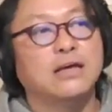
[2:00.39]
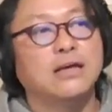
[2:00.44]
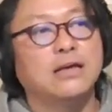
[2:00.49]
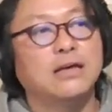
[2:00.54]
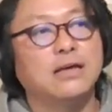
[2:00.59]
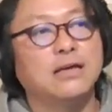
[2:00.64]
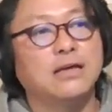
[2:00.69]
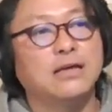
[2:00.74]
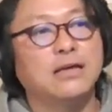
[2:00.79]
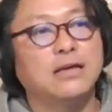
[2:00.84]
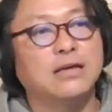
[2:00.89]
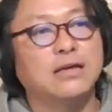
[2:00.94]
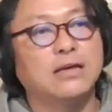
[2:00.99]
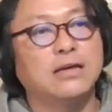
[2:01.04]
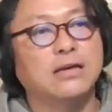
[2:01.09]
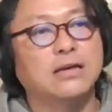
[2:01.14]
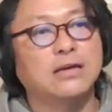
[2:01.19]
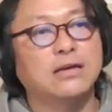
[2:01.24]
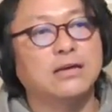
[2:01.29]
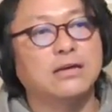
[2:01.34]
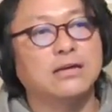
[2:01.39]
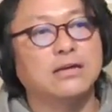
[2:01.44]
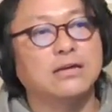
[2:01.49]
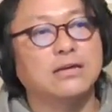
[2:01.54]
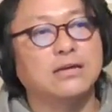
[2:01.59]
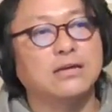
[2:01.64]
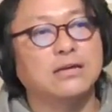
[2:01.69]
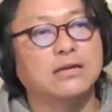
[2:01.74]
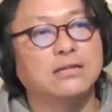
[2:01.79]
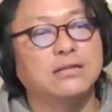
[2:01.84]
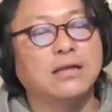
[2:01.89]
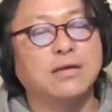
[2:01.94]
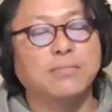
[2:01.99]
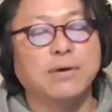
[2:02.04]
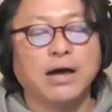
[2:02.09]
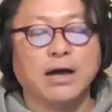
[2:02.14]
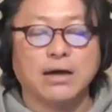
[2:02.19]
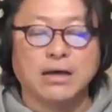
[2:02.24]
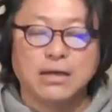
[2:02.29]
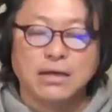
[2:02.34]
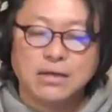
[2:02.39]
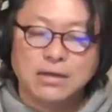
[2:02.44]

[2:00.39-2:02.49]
えー、でまあ